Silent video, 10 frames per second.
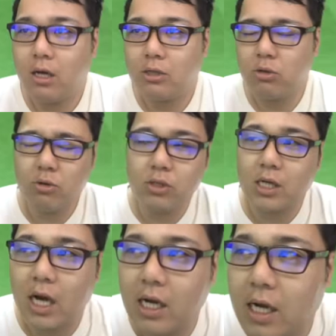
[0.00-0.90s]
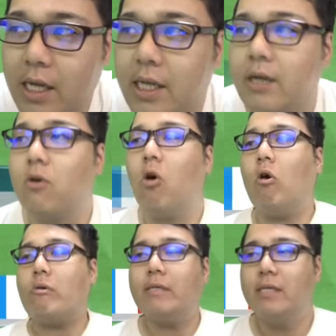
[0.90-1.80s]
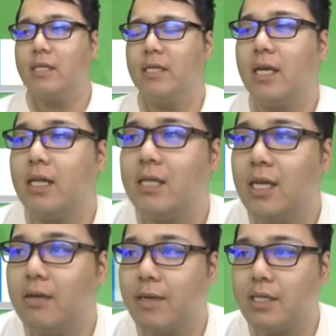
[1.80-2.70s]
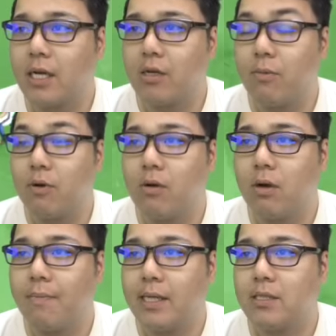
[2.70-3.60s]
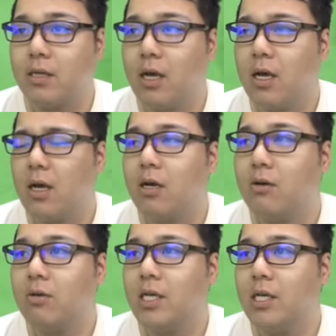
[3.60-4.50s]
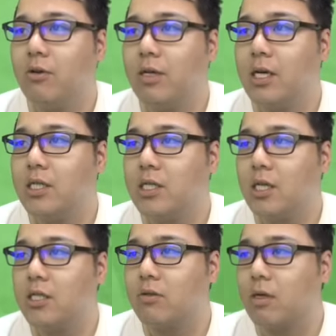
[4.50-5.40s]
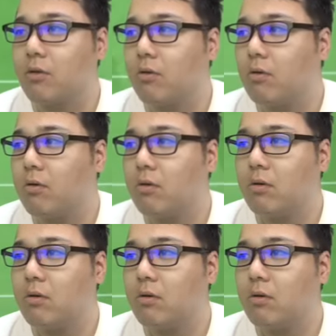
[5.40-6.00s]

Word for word: そういう風に考えてね、こう、やっていきましたけど、パスね。この黄色いゲージになっちゃうんだけど、